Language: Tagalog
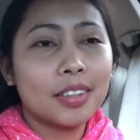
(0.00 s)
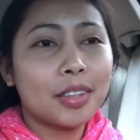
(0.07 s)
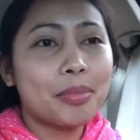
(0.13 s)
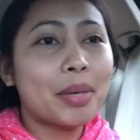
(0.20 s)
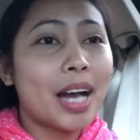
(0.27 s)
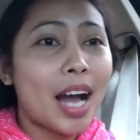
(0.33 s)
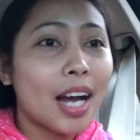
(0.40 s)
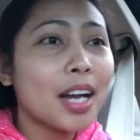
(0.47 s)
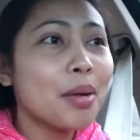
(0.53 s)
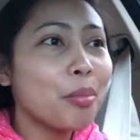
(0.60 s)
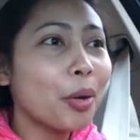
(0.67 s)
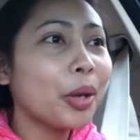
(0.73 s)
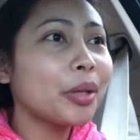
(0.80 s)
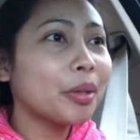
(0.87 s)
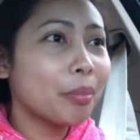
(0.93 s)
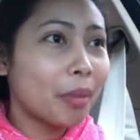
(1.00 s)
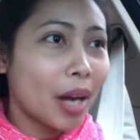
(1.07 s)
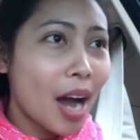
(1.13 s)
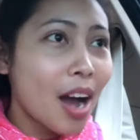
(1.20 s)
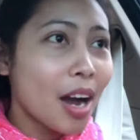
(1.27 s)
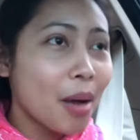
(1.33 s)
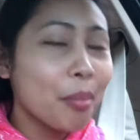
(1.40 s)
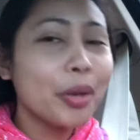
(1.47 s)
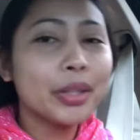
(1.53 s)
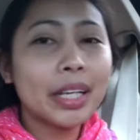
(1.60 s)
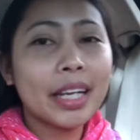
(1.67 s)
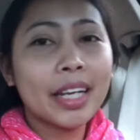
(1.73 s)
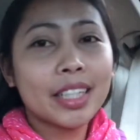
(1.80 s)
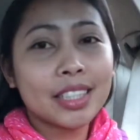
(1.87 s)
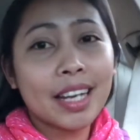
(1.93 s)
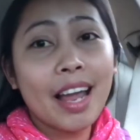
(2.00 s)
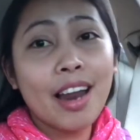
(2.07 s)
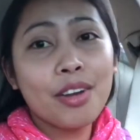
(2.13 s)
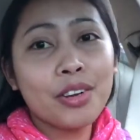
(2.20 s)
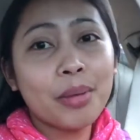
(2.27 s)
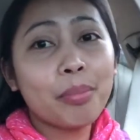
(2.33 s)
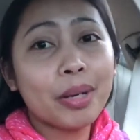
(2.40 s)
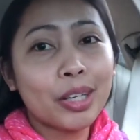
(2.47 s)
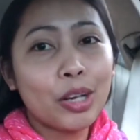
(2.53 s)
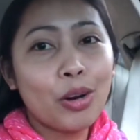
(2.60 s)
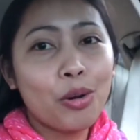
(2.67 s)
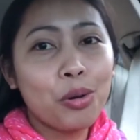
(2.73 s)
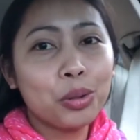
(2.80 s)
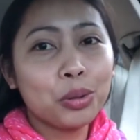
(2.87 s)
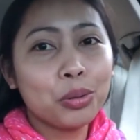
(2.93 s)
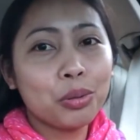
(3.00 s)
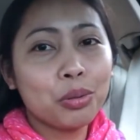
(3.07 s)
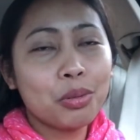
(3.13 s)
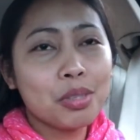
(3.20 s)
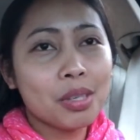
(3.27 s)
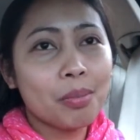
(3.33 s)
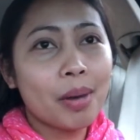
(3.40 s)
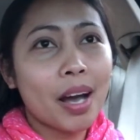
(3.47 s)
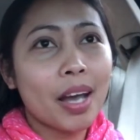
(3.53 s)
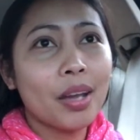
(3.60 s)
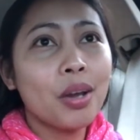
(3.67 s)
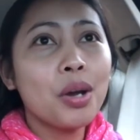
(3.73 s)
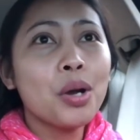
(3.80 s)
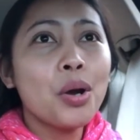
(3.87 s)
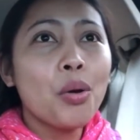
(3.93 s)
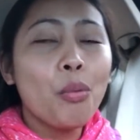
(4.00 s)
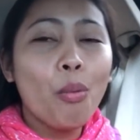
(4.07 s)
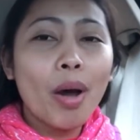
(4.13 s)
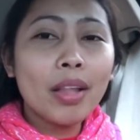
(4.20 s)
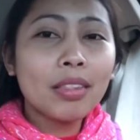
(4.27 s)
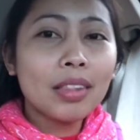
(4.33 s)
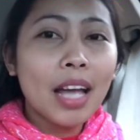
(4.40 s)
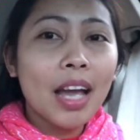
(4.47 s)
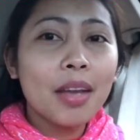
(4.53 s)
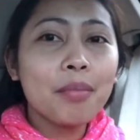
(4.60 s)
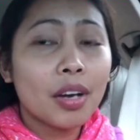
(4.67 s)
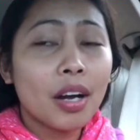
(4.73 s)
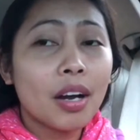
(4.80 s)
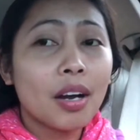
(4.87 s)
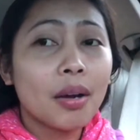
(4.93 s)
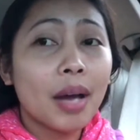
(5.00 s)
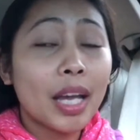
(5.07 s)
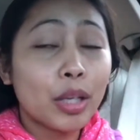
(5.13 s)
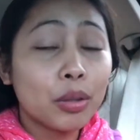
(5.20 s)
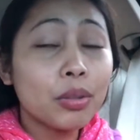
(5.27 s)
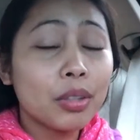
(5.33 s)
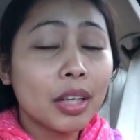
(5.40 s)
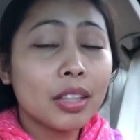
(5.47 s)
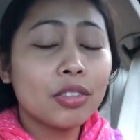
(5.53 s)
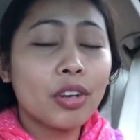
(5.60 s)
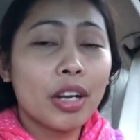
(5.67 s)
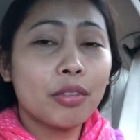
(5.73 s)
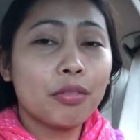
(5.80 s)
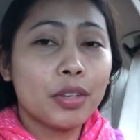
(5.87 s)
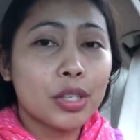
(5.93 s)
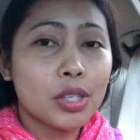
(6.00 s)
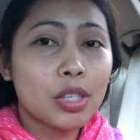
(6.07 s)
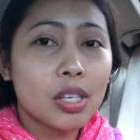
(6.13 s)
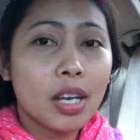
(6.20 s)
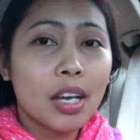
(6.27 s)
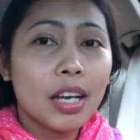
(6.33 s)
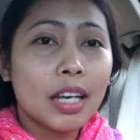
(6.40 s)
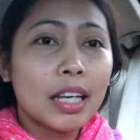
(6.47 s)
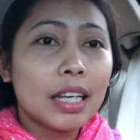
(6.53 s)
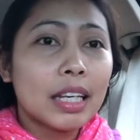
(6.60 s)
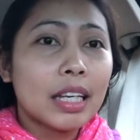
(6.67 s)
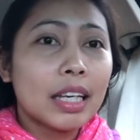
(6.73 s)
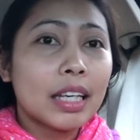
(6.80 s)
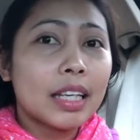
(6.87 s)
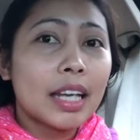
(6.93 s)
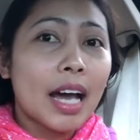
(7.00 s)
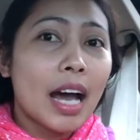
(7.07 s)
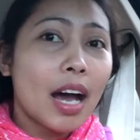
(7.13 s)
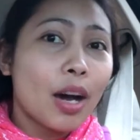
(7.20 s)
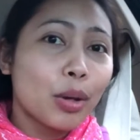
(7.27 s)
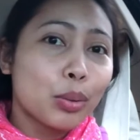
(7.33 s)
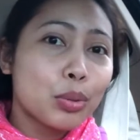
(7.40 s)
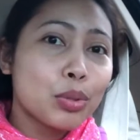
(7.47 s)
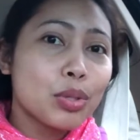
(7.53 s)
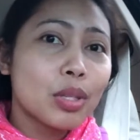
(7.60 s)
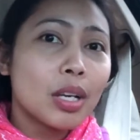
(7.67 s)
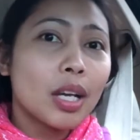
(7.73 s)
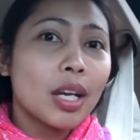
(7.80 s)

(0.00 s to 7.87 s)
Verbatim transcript: mangangamoy na mangangamoy talaga siya lalo na pag niluluto ko doon sa bahay. One time, uh, I cooked dried fish in the house